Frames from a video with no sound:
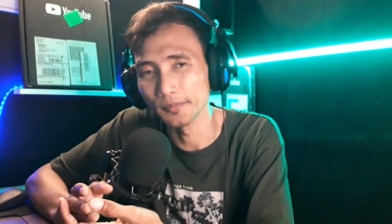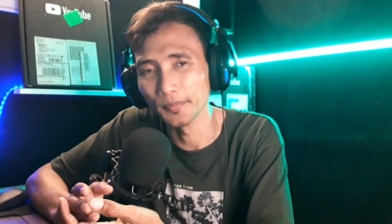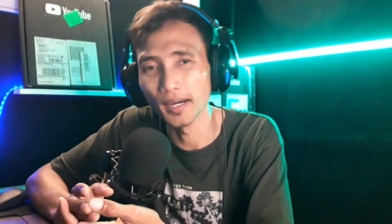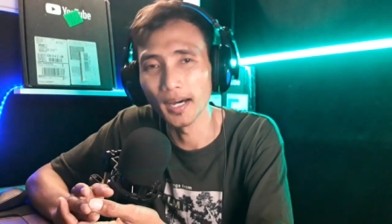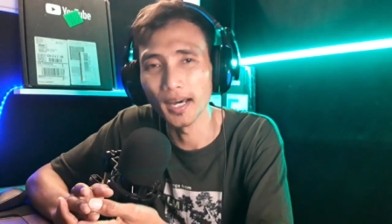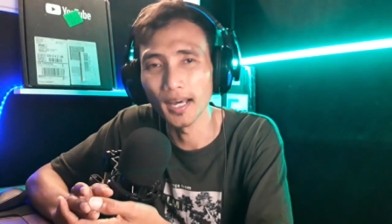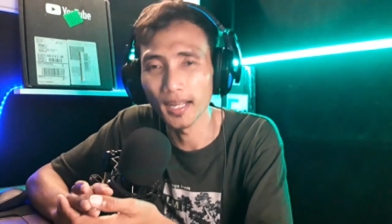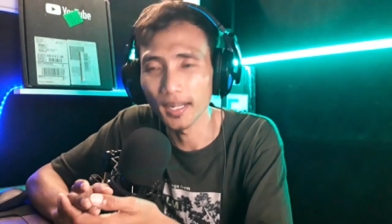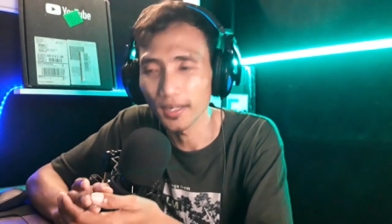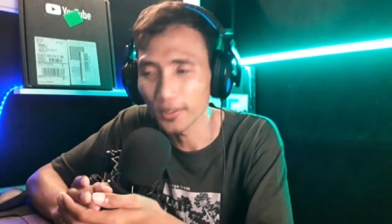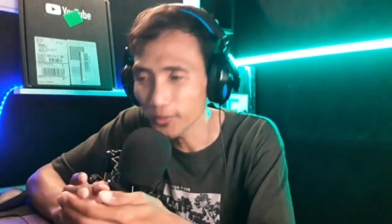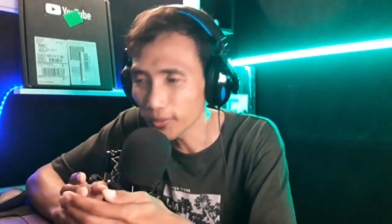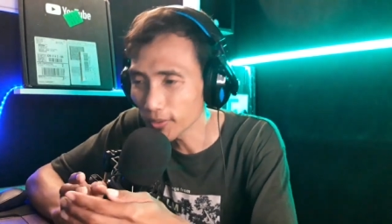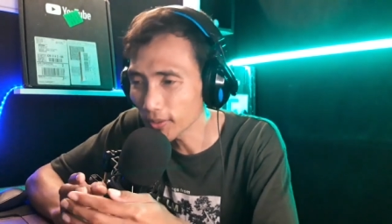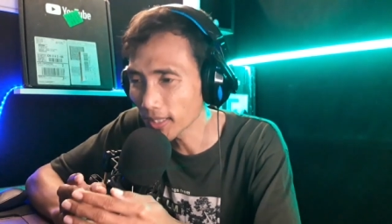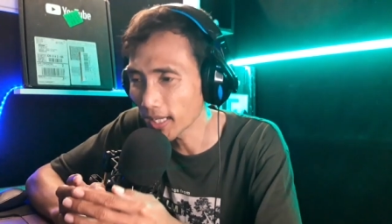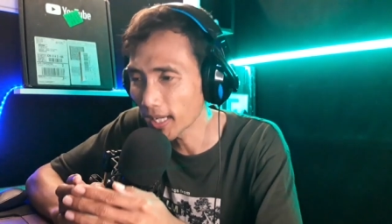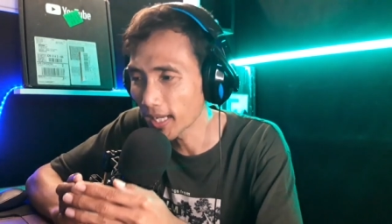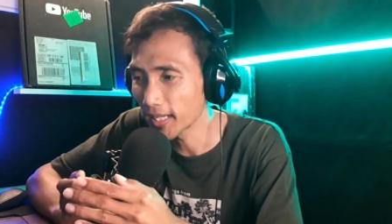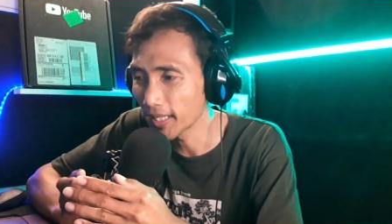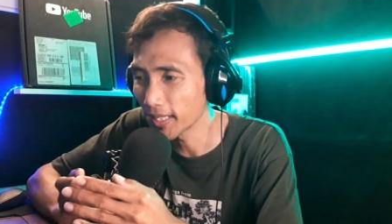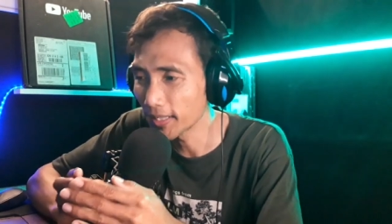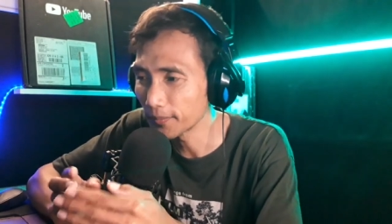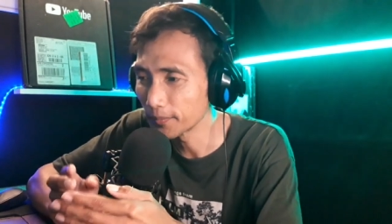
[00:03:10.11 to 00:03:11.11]
baru
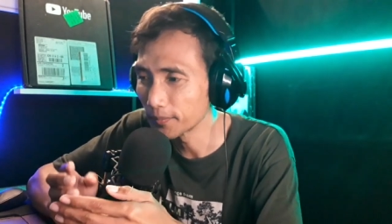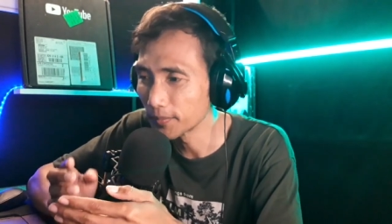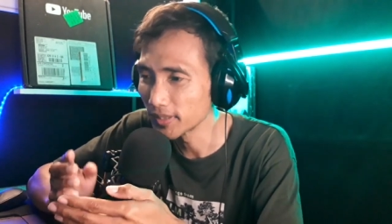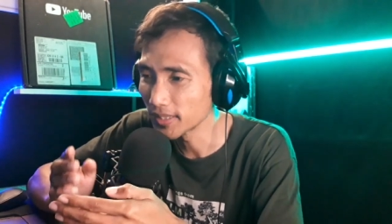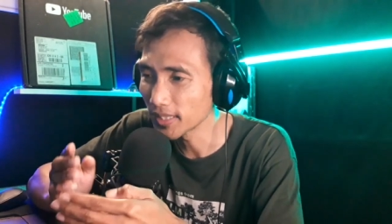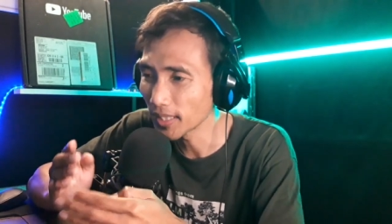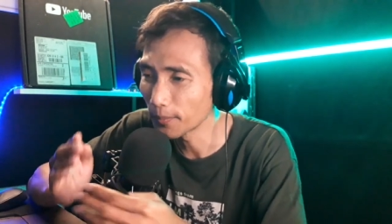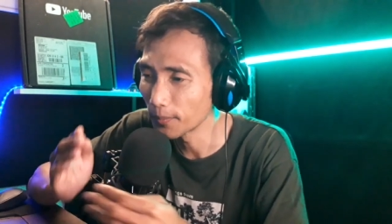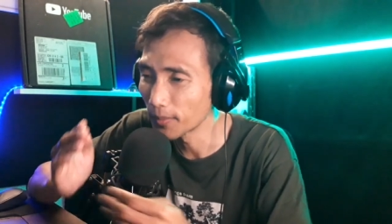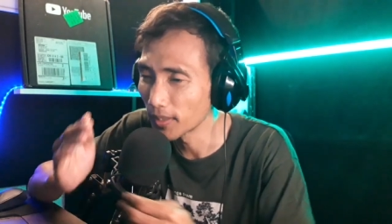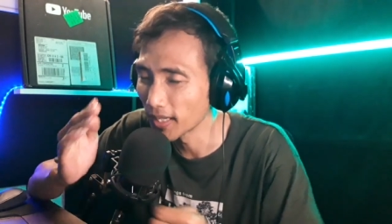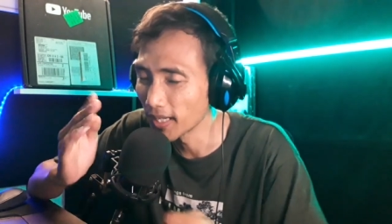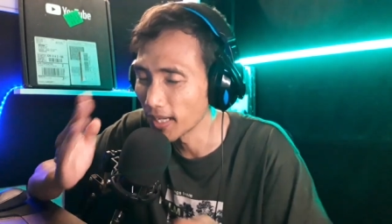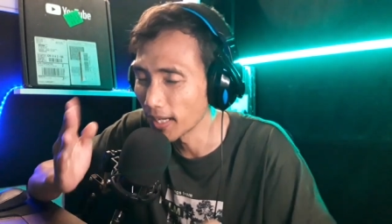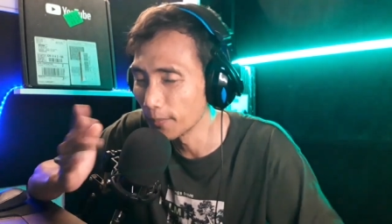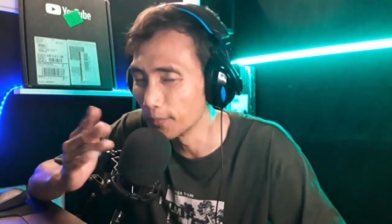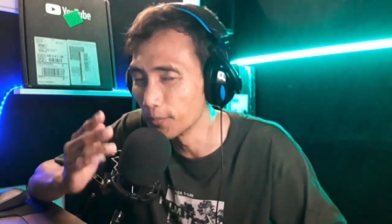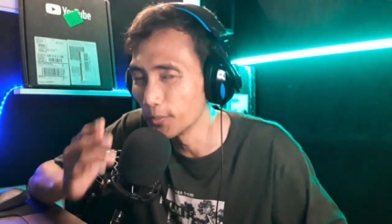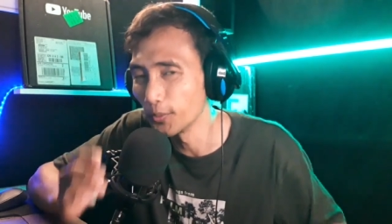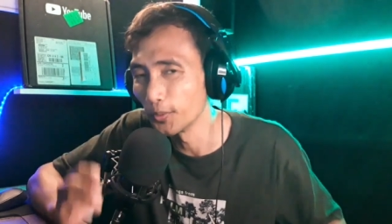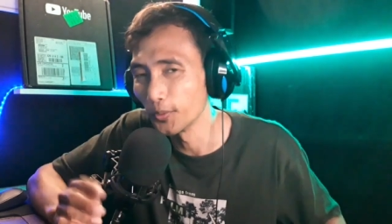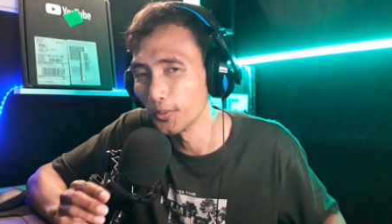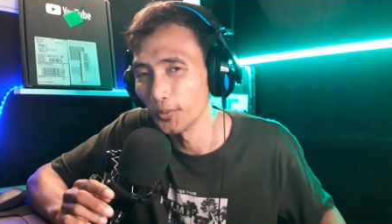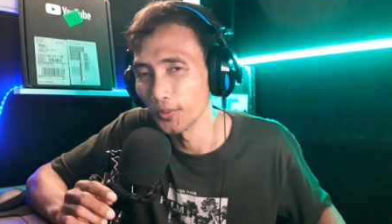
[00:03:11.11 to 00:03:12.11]
kalian bisa
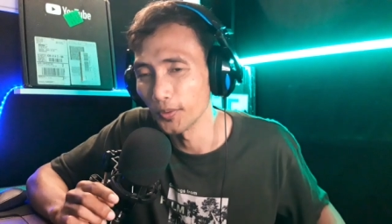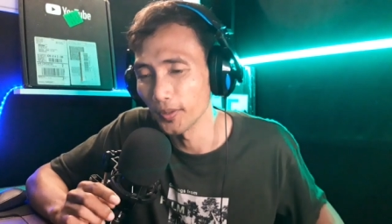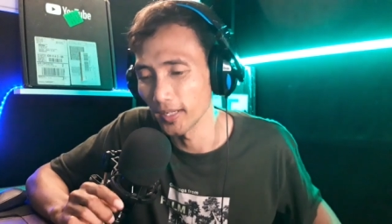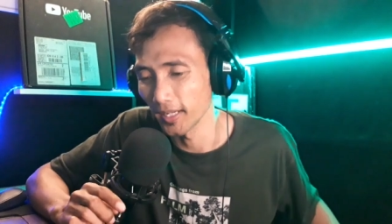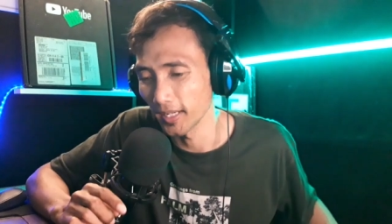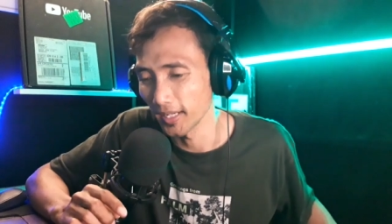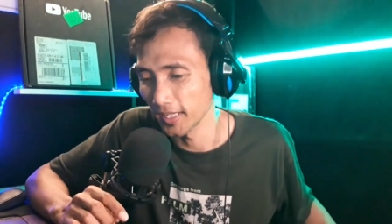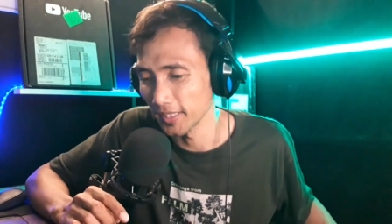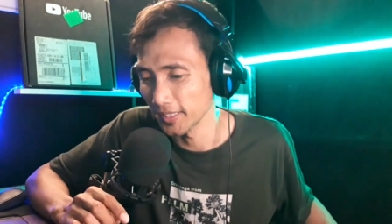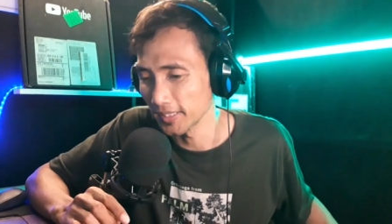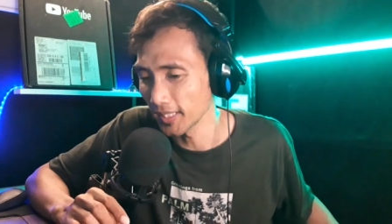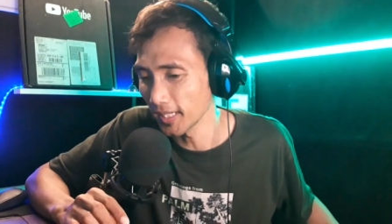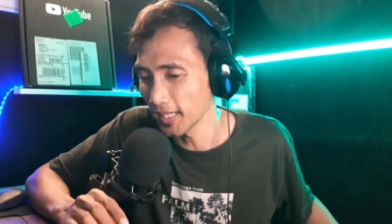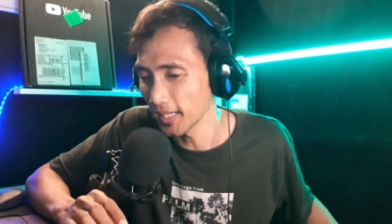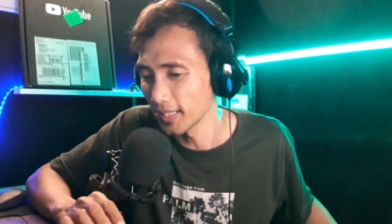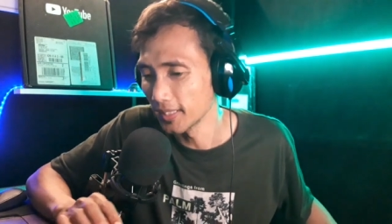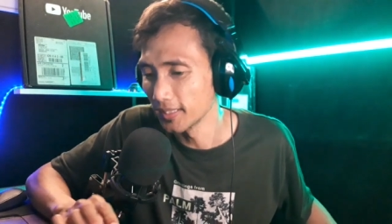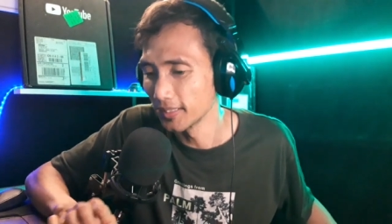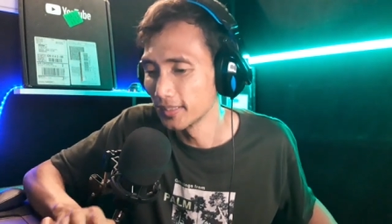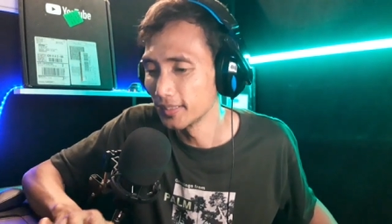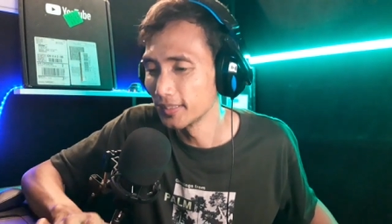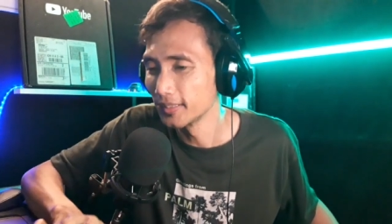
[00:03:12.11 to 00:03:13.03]
bergabung ya guys ya